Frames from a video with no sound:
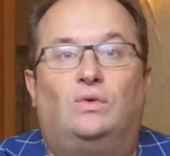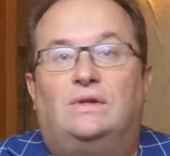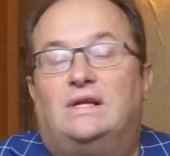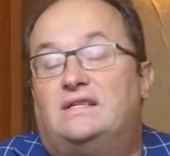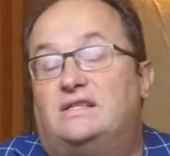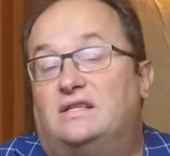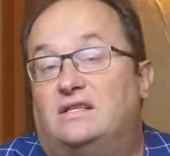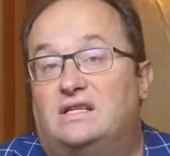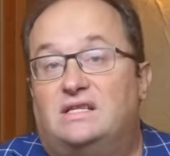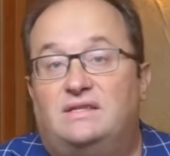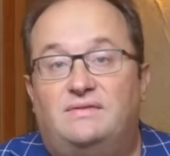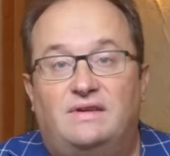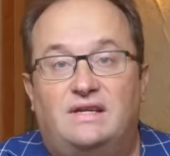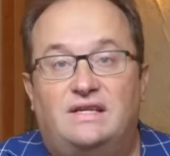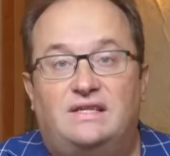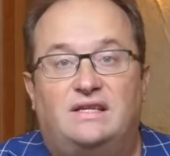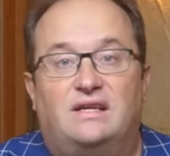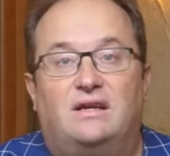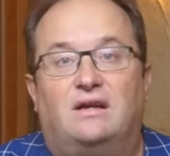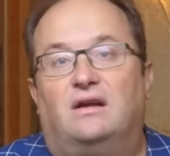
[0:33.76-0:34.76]
нас это
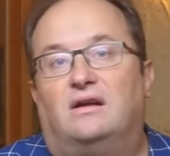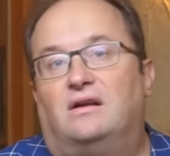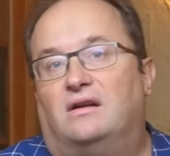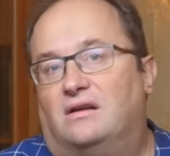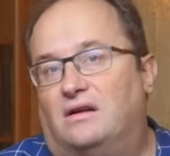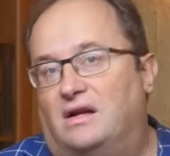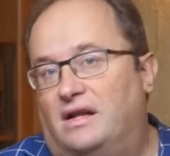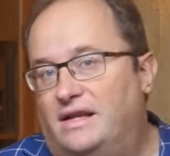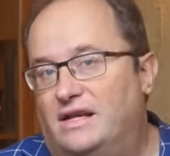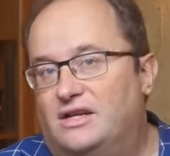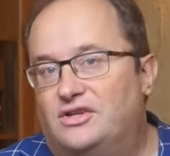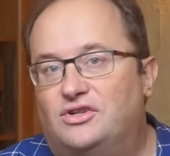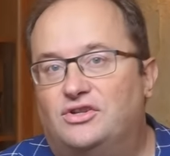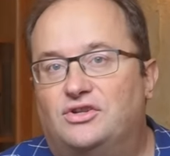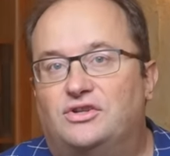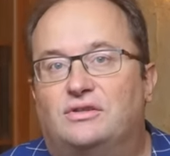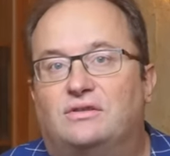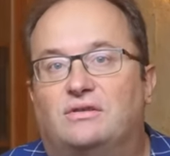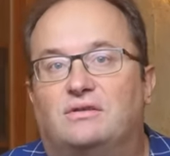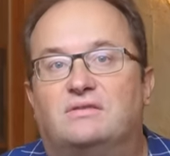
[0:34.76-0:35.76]
известие, конечно
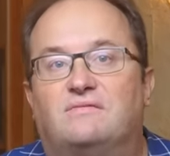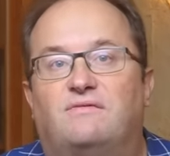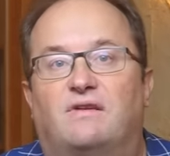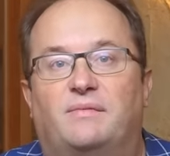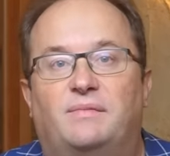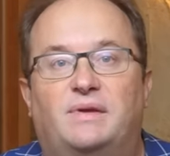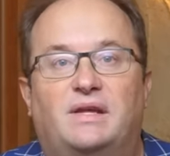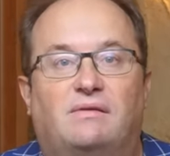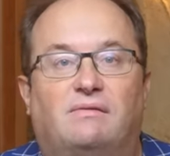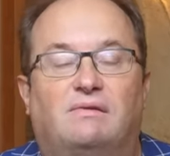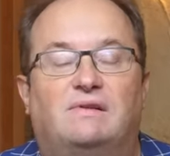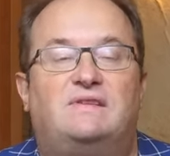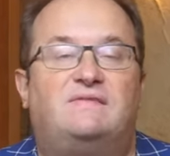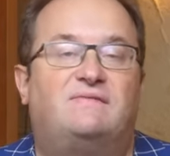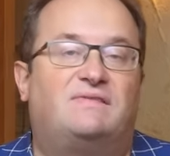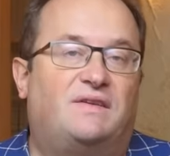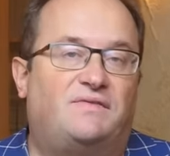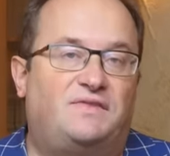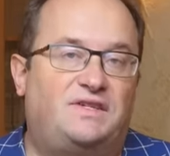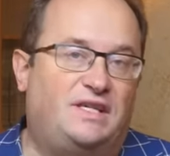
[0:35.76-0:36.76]
же, трансформировалось
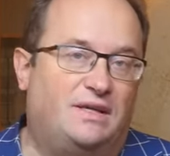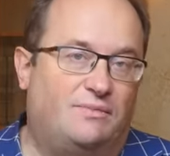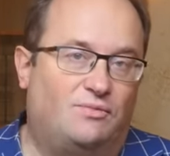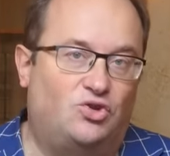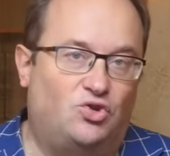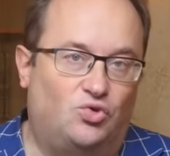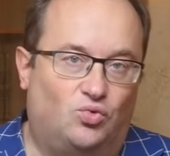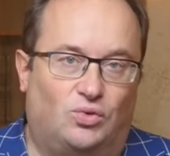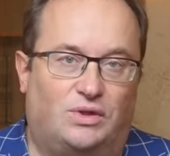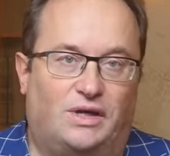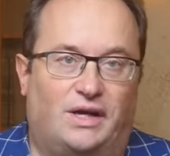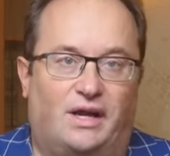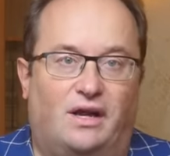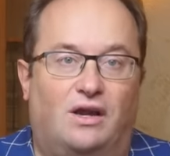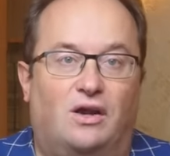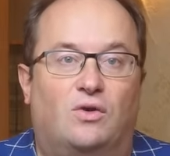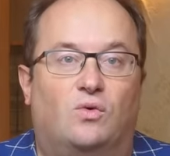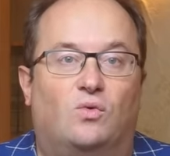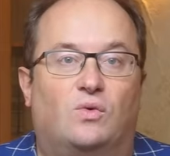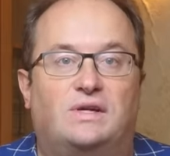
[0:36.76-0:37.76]
в совсем жуткое.
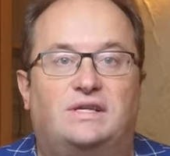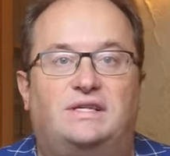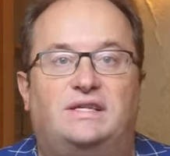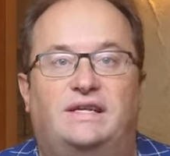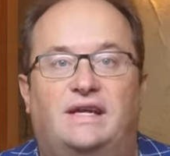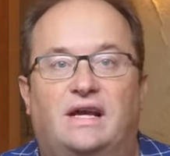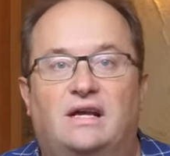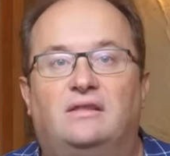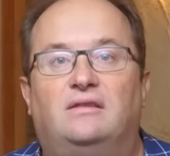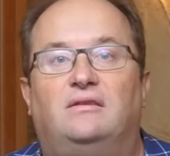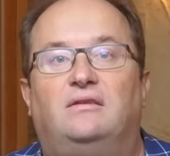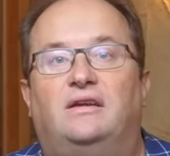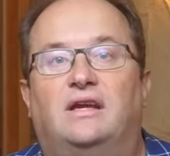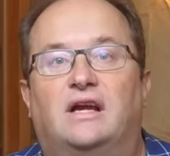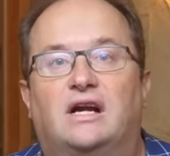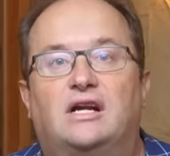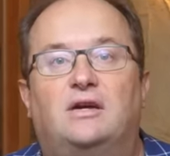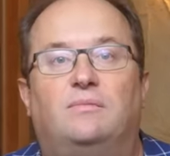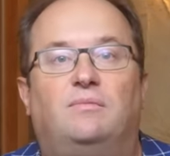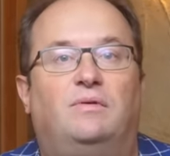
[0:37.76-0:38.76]
У россиян
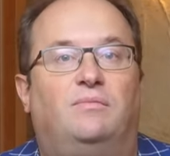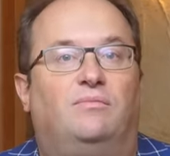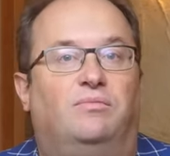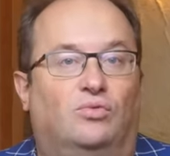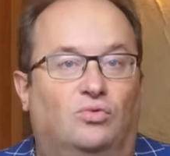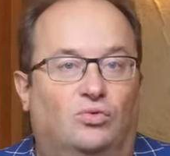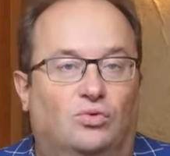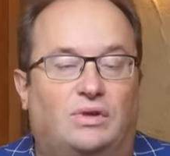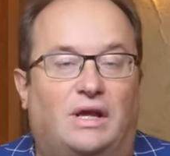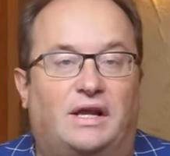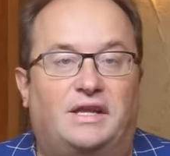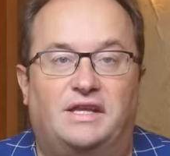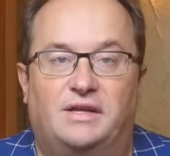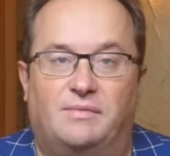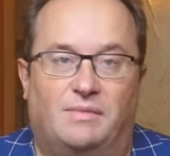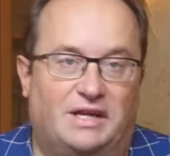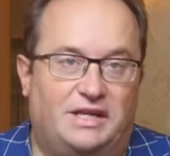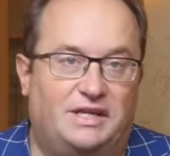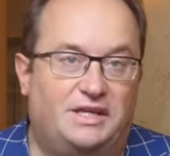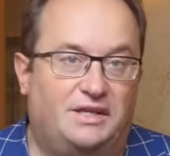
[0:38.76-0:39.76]
якобы будут отнимать